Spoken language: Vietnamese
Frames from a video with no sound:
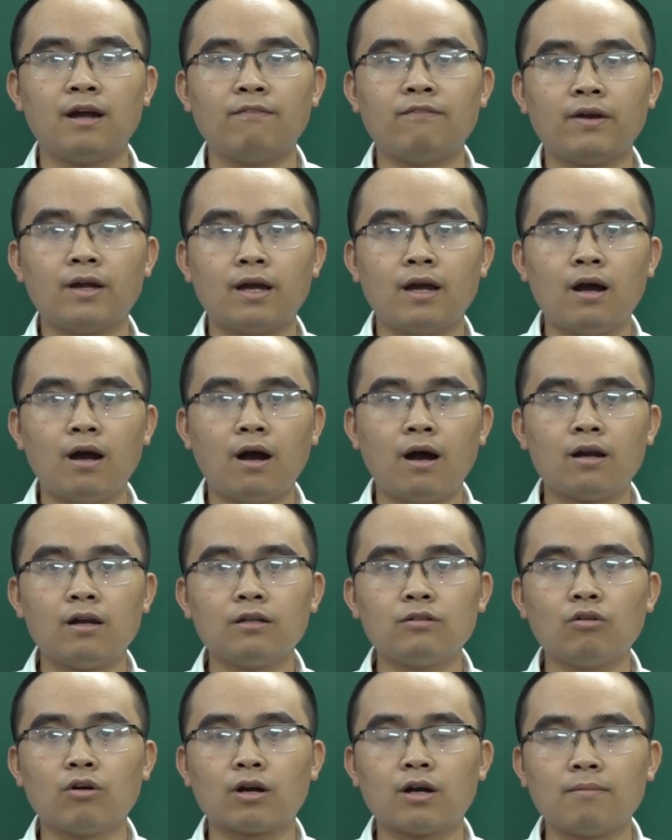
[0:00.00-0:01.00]
Vậy ở
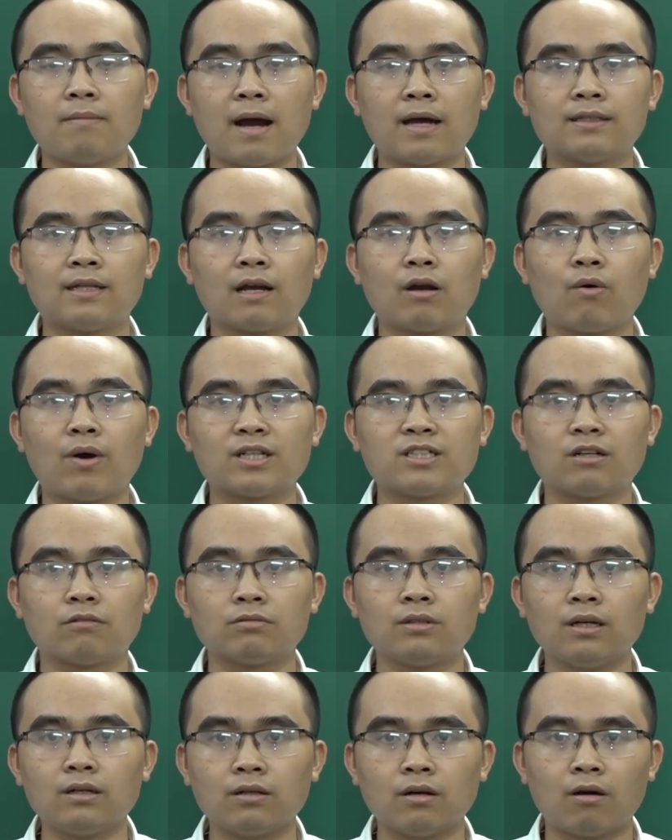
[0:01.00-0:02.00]
lứa tuổi các bạn thì quan
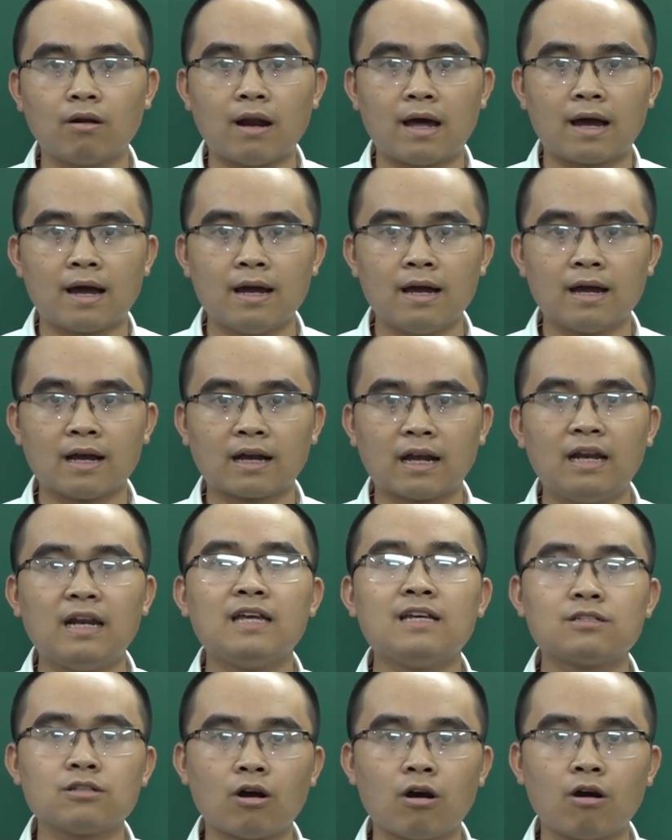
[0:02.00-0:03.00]
trọng nhất đó là cái
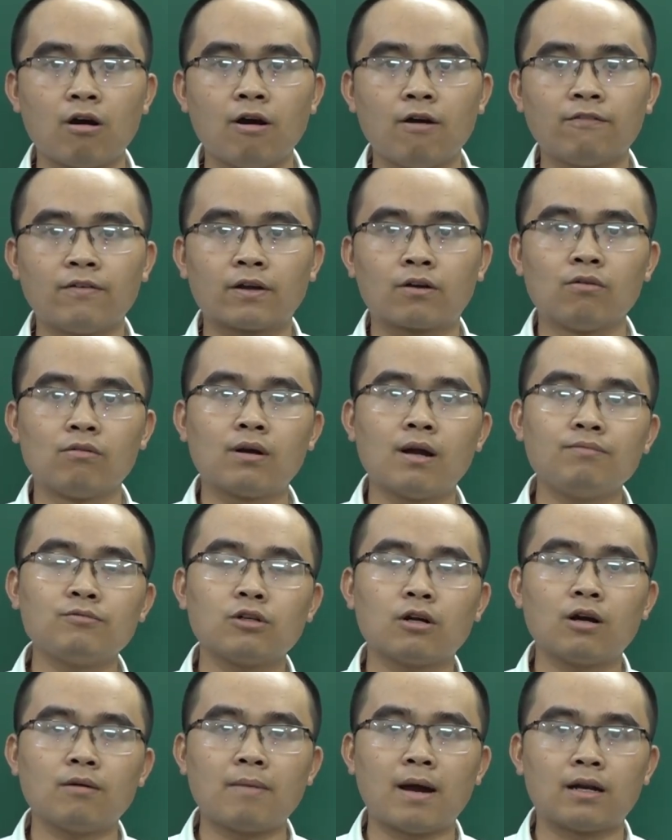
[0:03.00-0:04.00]
lý do. Phải cung cấp
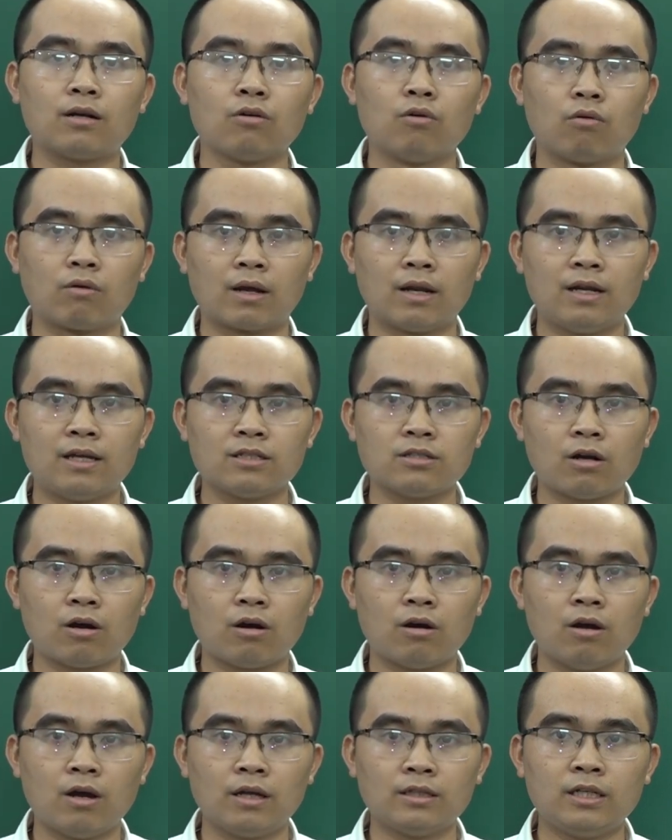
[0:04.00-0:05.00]
cho các bạn đủ cái lý
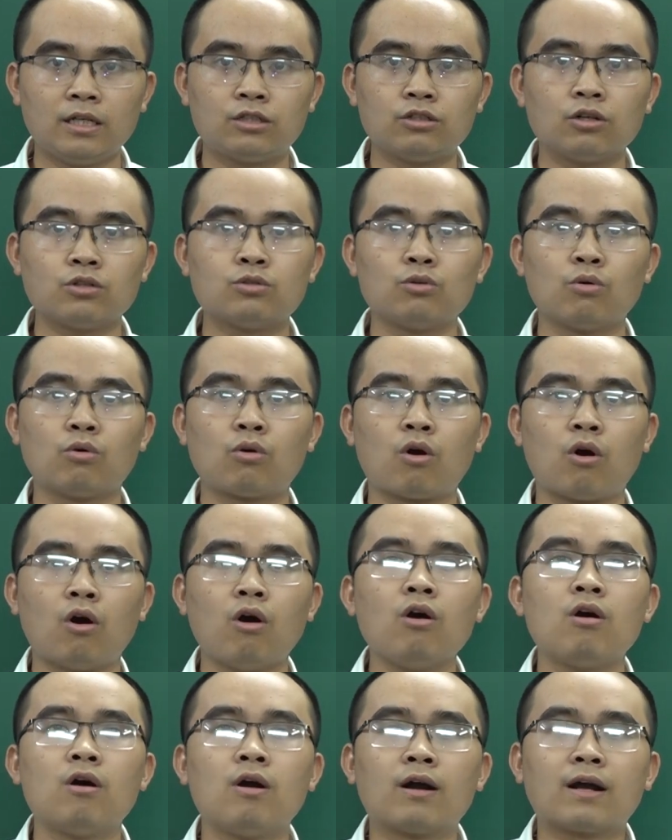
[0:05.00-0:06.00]
do. Thì cho dù
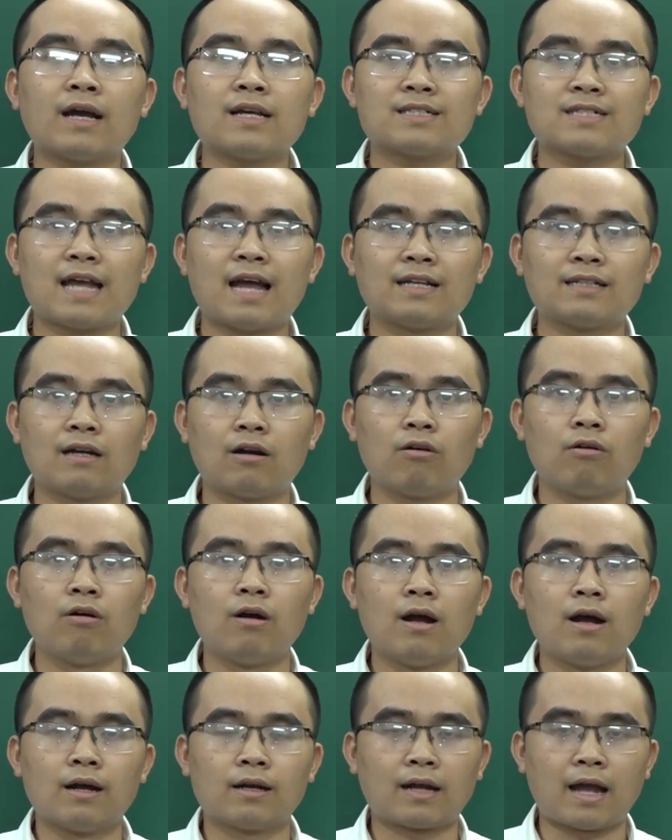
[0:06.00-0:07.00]
có cách xa nhau
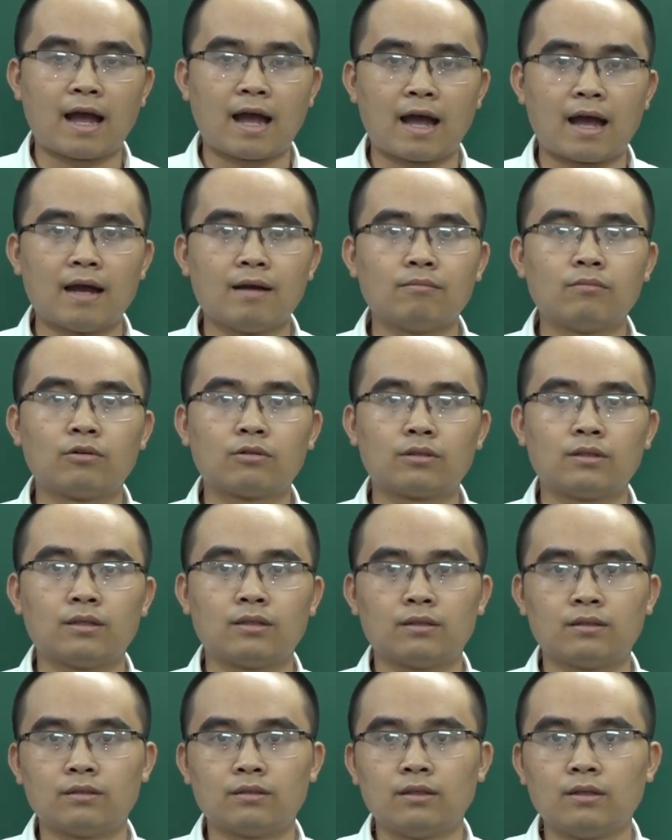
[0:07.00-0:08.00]
cả một uh,
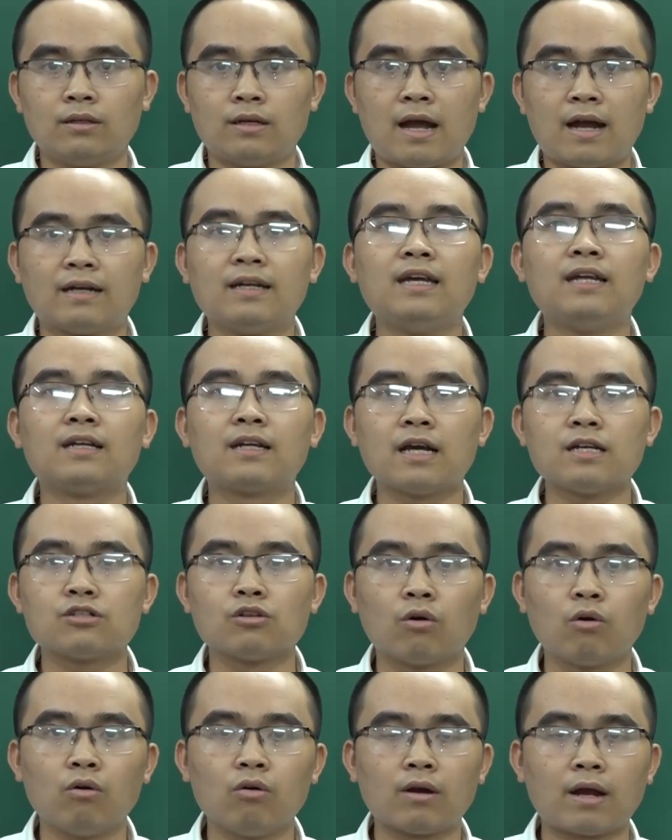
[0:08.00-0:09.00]
hàng nghìn cây
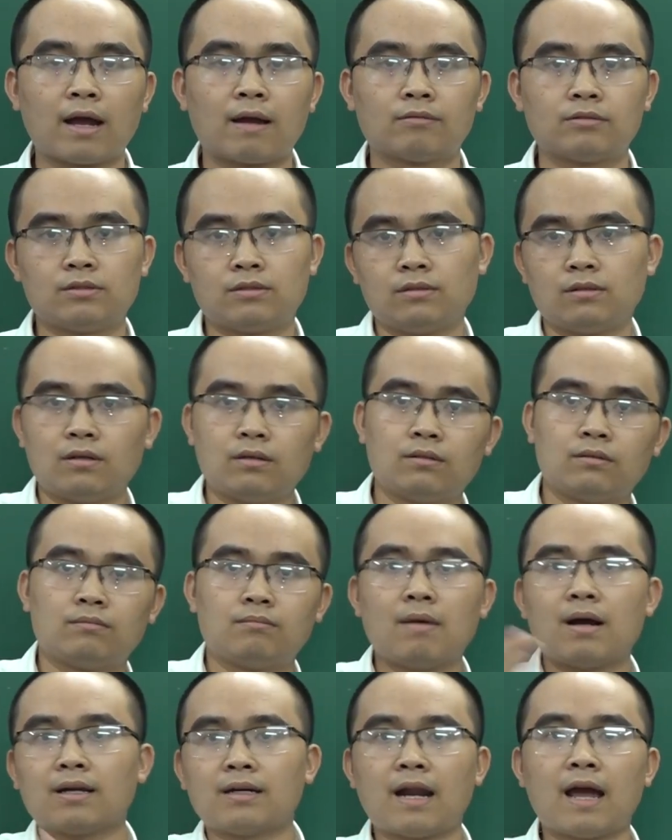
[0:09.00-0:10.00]
số, cả uh,
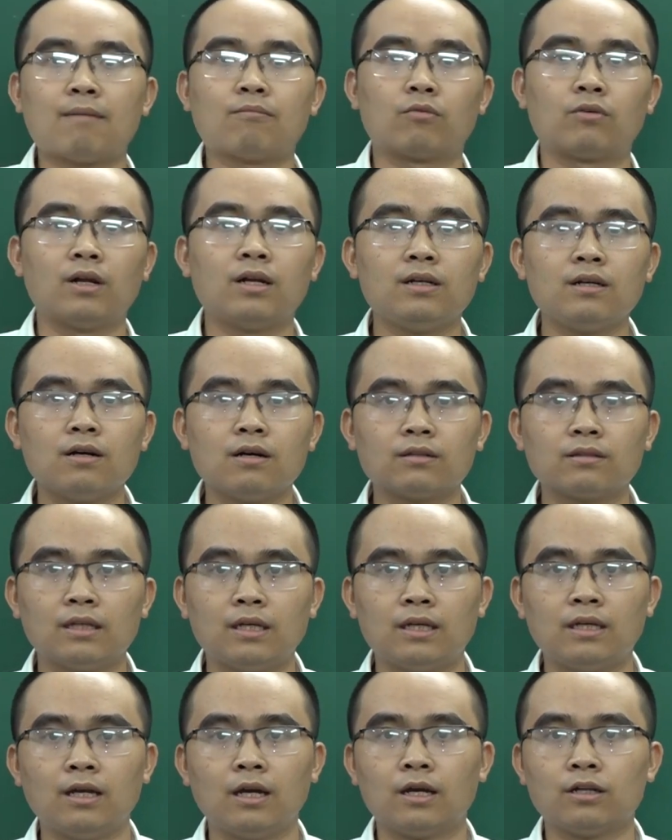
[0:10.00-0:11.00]
Bắc Nam của đất nước,
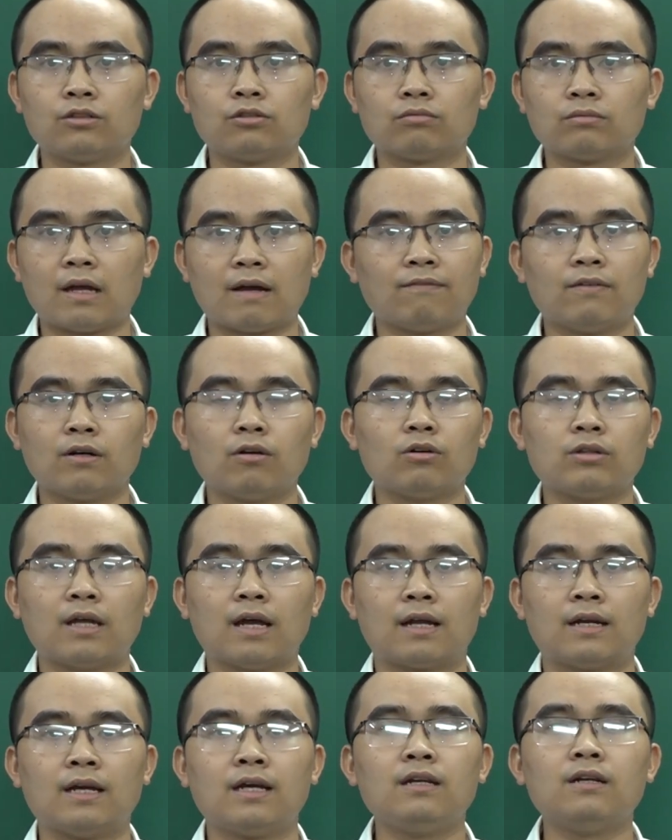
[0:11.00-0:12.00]
thì chúng ta vẫn có
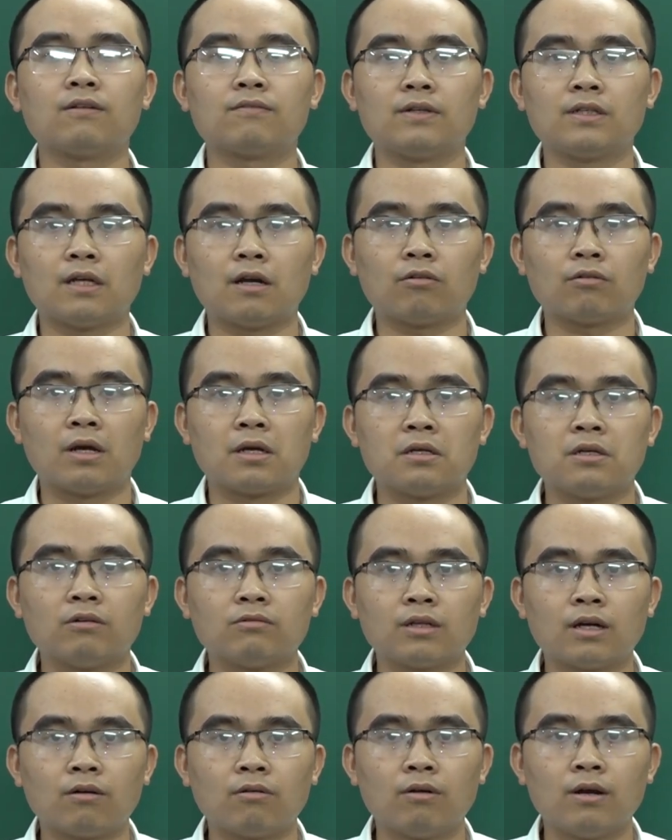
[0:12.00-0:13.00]
thể đến được với nhau để yêu
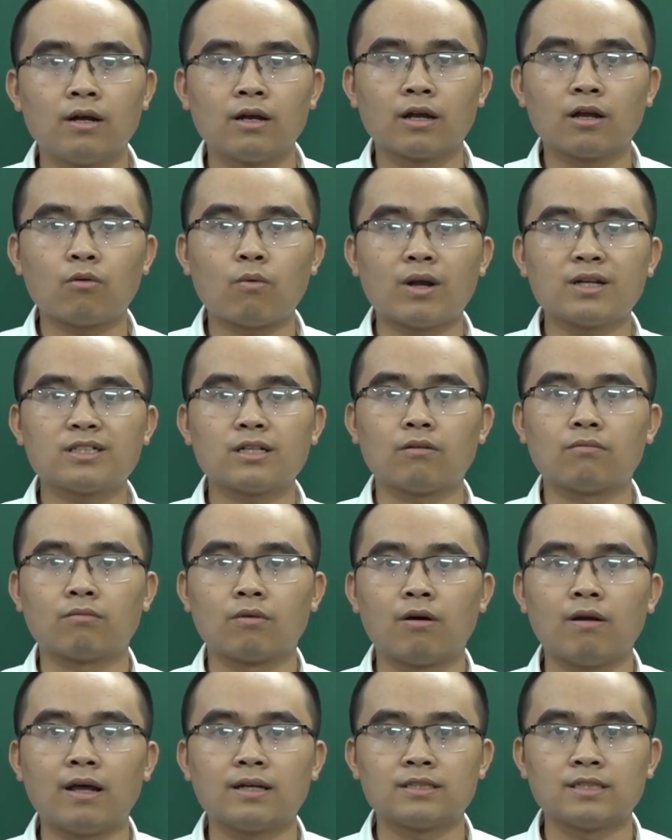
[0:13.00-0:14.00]
nhau. Cái quan trọng
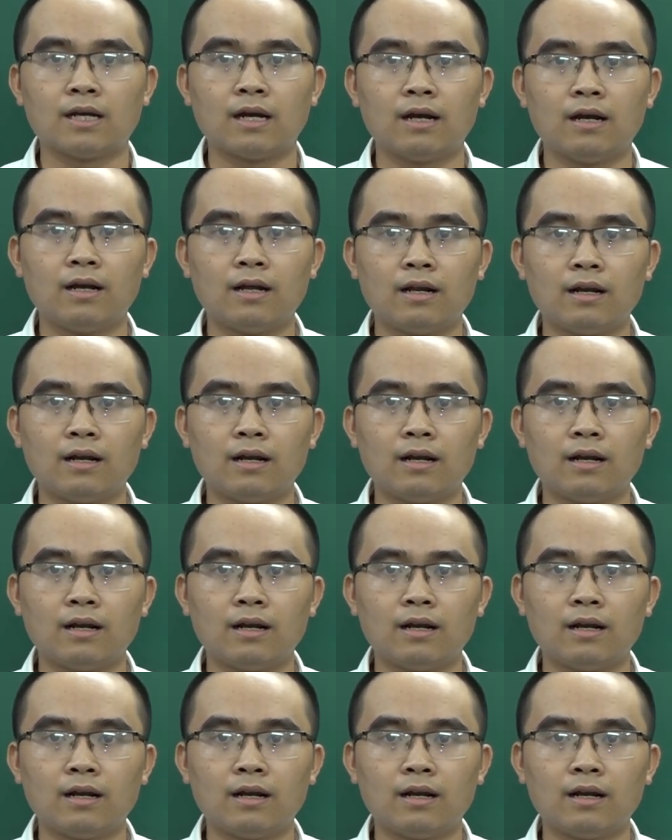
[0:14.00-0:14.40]
đó là gì ạ?